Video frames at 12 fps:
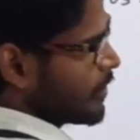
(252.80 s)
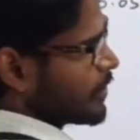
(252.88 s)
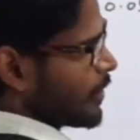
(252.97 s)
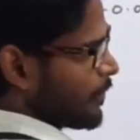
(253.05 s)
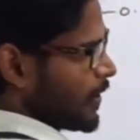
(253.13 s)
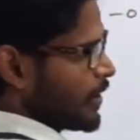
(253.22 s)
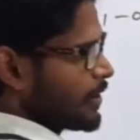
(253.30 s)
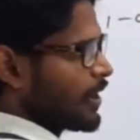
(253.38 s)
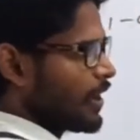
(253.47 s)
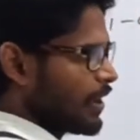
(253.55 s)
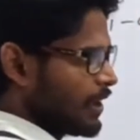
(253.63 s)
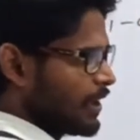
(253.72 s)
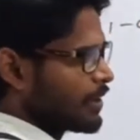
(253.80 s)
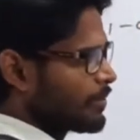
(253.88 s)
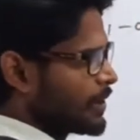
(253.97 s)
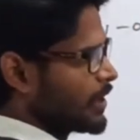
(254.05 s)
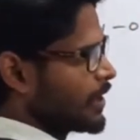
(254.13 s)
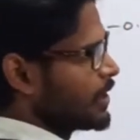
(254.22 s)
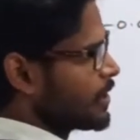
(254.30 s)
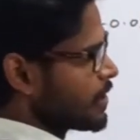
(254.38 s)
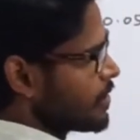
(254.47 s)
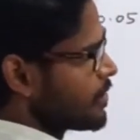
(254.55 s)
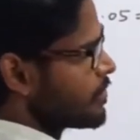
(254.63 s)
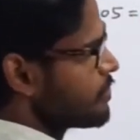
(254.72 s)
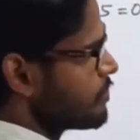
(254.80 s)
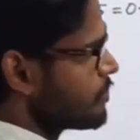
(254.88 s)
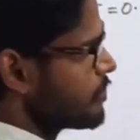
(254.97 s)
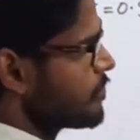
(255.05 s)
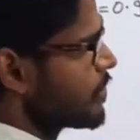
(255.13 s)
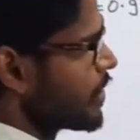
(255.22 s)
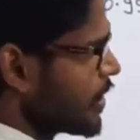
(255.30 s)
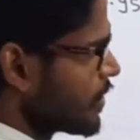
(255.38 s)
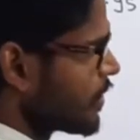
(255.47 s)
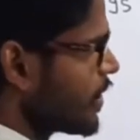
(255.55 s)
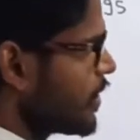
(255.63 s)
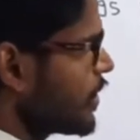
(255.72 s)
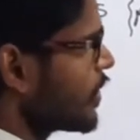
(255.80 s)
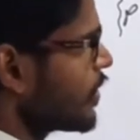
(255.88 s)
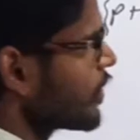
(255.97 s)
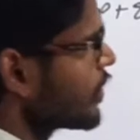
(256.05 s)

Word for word: सफलता एक भी नहीं है किसके लिए